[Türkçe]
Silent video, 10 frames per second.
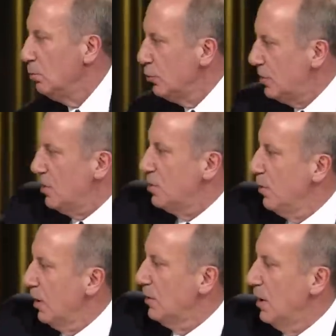Bu
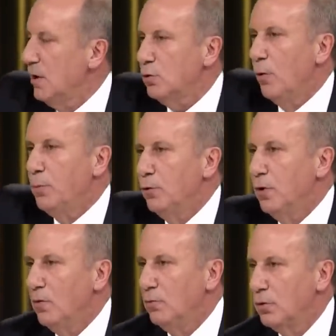seçime gireni
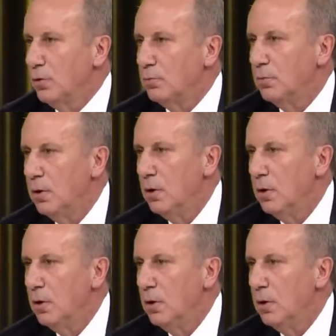topundan vururum.